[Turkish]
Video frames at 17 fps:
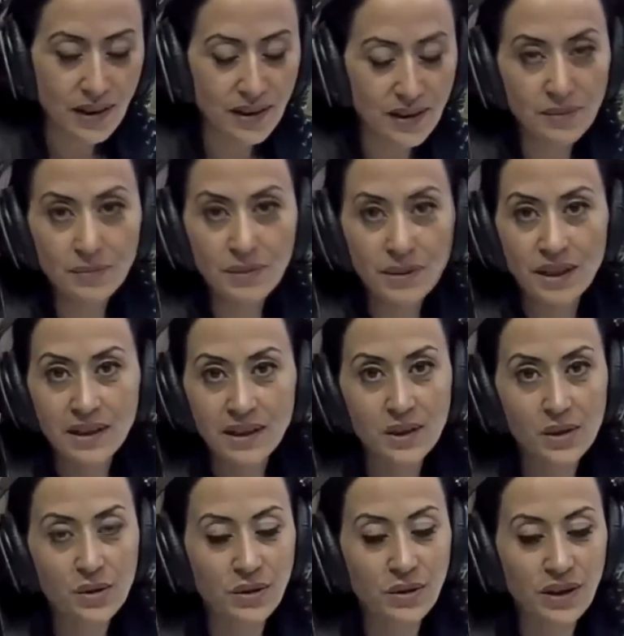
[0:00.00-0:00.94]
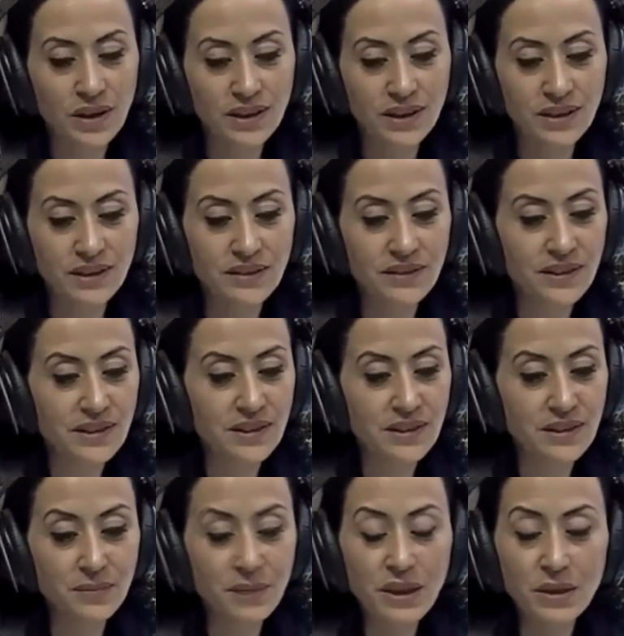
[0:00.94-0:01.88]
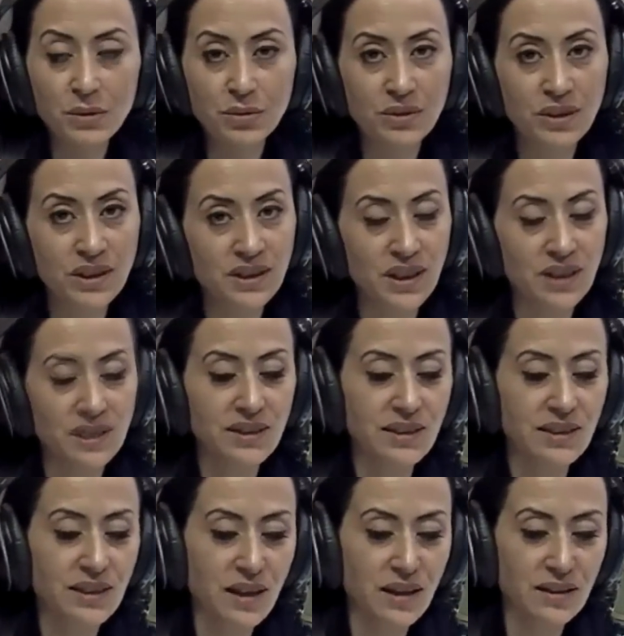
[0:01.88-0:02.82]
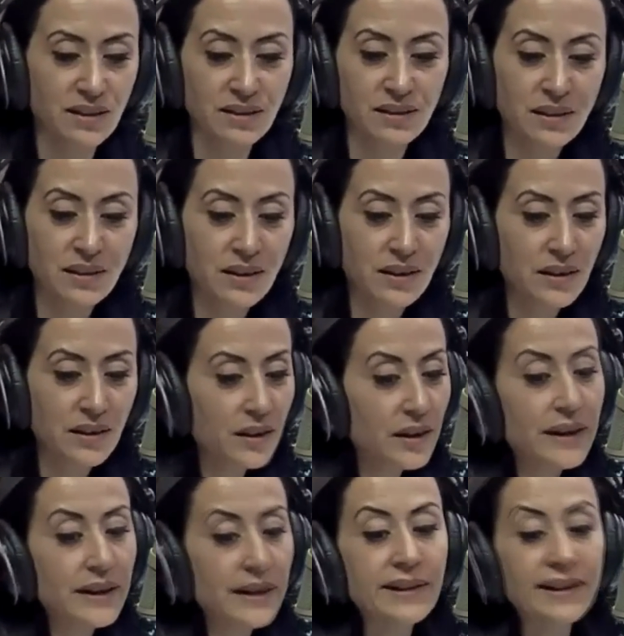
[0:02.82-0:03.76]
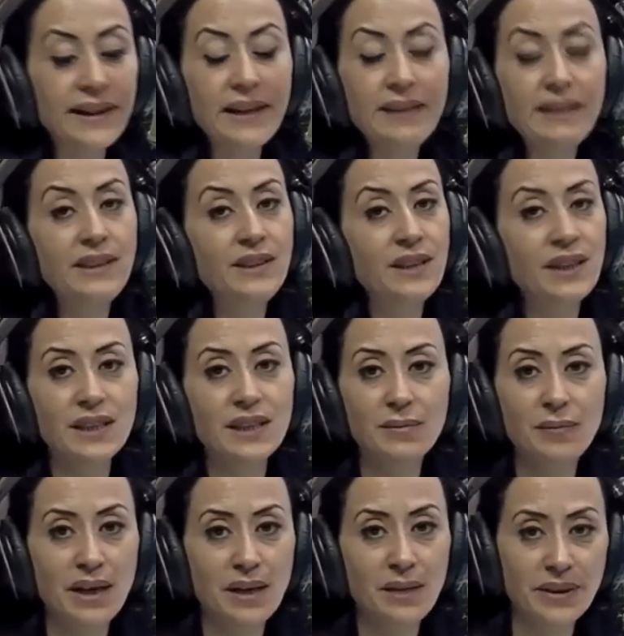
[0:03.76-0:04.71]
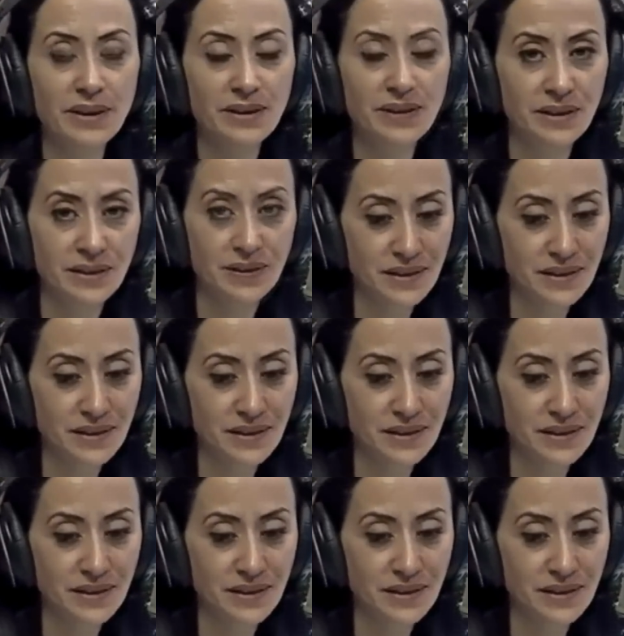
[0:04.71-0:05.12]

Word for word: Kadın bir ara şoka girdi ve bir süre sessiz kaldı. Ne diyeceğini bilemedi.